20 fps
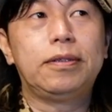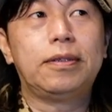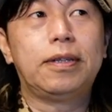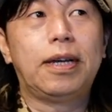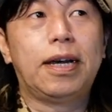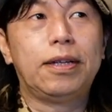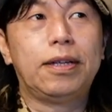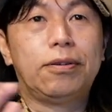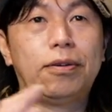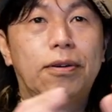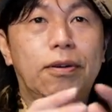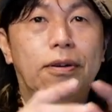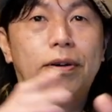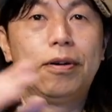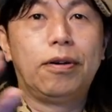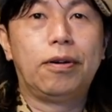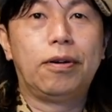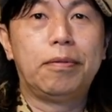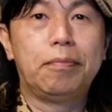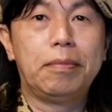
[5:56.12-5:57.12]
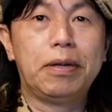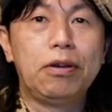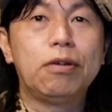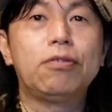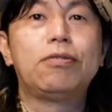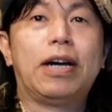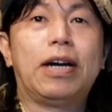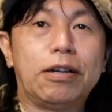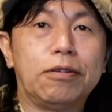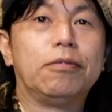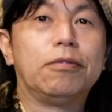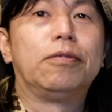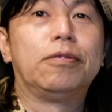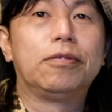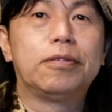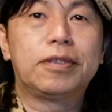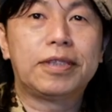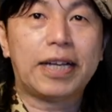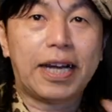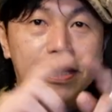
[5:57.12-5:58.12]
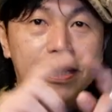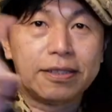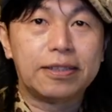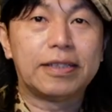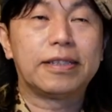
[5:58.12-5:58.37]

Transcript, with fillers: あの、まあ、よくあるサイズ